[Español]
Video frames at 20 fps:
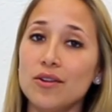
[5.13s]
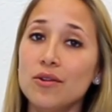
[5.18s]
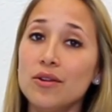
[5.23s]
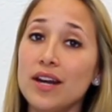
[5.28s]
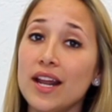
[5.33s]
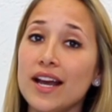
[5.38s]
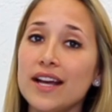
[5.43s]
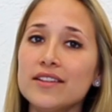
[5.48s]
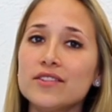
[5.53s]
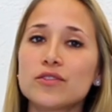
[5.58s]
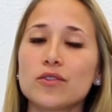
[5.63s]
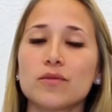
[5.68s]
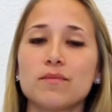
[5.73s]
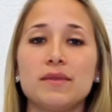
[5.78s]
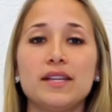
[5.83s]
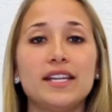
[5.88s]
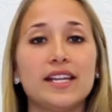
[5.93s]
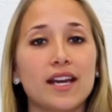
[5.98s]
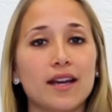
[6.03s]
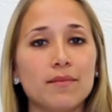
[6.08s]
Hola, soy
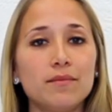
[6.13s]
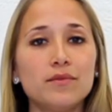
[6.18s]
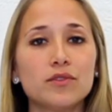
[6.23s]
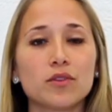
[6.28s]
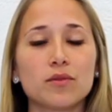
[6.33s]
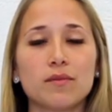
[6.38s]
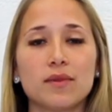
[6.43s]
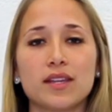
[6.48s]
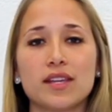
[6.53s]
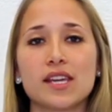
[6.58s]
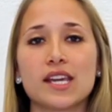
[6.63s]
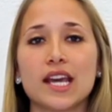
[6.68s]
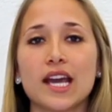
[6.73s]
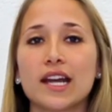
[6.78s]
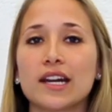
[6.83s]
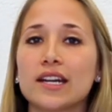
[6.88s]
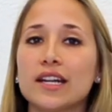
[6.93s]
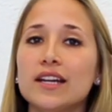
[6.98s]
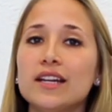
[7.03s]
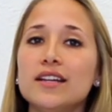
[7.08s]
Miriam, soy
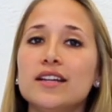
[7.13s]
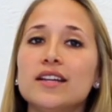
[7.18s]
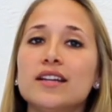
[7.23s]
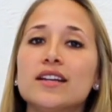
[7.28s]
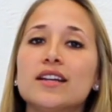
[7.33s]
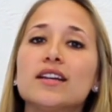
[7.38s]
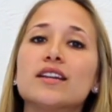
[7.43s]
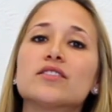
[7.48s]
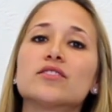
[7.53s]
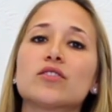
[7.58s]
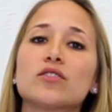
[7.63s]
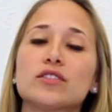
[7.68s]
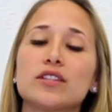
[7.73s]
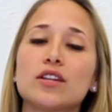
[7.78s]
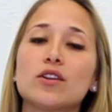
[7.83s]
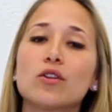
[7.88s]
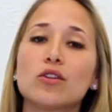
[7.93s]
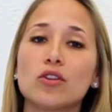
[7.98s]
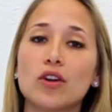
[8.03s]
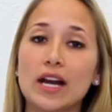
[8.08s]
mexicana, soy
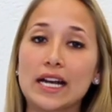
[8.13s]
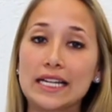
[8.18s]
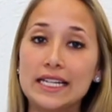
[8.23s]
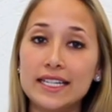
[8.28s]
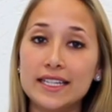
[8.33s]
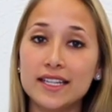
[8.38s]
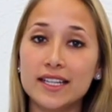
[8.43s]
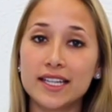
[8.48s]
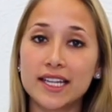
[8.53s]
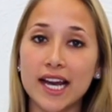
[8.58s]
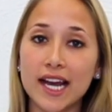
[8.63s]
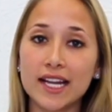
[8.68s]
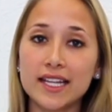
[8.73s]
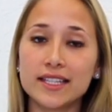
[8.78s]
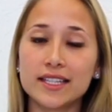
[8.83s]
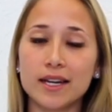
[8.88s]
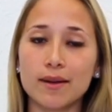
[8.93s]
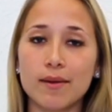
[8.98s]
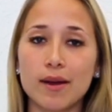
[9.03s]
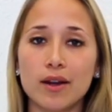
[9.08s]
psicóloga clínica
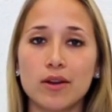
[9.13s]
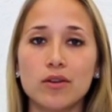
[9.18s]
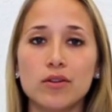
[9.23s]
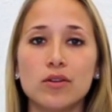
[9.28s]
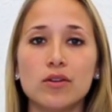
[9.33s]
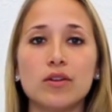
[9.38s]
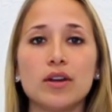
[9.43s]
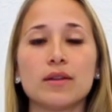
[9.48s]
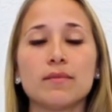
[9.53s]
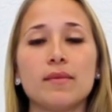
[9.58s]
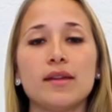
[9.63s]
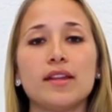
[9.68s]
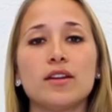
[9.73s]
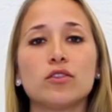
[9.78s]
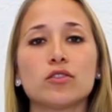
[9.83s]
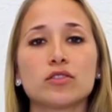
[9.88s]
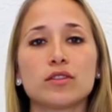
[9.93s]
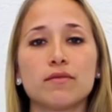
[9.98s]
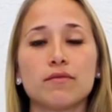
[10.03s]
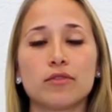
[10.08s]
y trabajo en
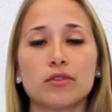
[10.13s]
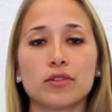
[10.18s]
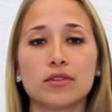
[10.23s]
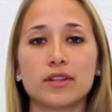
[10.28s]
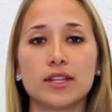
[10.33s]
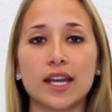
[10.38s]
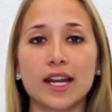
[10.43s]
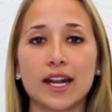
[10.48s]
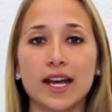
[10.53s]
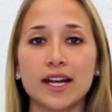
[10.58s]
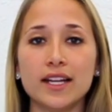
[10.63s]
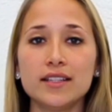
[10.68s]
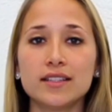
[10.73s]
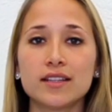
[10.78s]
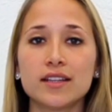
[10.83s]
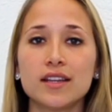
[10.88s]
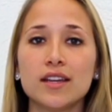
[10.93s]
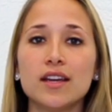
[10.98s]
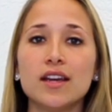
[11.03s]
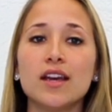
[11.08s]
Médicos Sin Fronteras.